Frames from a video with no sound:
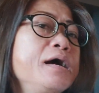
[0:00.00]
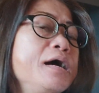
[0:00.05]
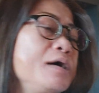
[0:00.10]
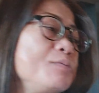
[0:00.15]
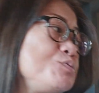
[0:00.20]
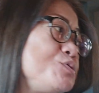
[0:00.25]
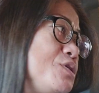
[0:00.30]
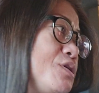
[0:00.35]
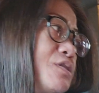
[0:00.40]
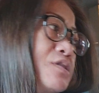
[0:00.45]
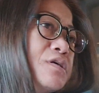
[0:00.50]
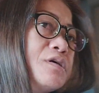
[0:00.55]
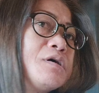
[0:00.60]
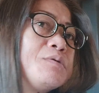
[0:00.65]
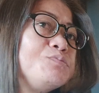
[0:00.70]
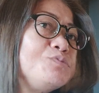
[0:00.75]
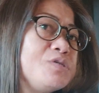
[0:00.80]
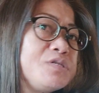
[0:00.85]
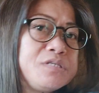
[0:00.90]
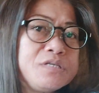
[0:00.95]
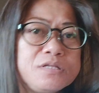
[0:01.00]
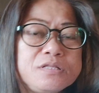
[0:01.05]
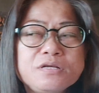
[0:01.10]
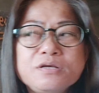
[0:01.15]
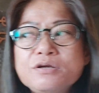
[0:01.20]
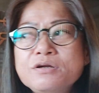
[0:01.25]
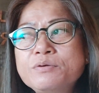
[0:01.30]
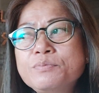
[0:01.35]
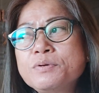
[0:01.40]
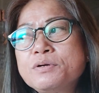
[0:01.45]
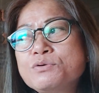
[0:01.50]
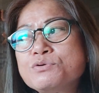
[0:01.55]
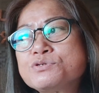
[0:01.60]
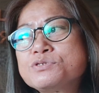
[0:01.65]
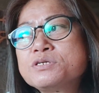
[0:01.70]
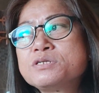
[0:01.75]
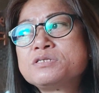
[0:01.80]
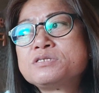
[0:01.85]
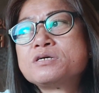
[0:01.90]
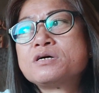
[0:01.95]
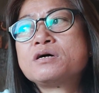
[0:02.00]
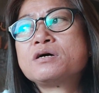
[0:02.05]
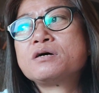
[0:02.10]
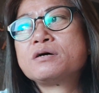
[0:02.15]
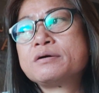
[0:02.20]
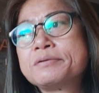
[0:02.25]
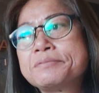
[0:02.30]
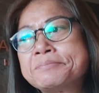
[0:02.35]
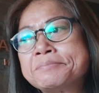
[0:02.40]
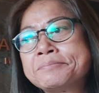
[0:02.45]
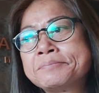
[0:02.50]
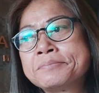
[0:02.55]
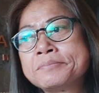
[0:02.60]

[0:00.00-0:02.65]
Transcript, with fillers: I'm sitting, I'm just sitting here because it's a uh,